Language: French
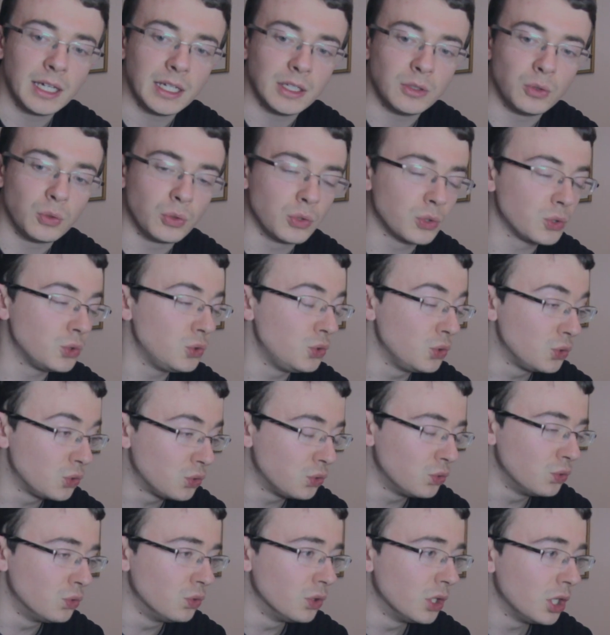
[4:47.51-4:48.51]
Et donc, du
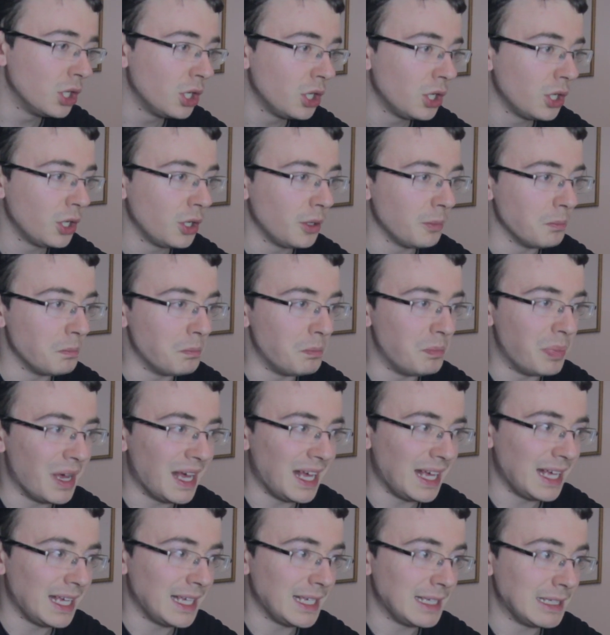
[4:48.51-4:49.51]
coup,
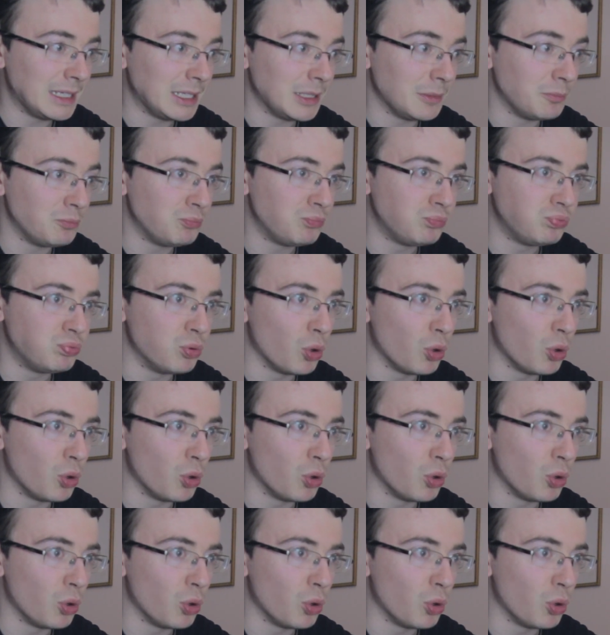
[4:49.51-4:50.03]
ben,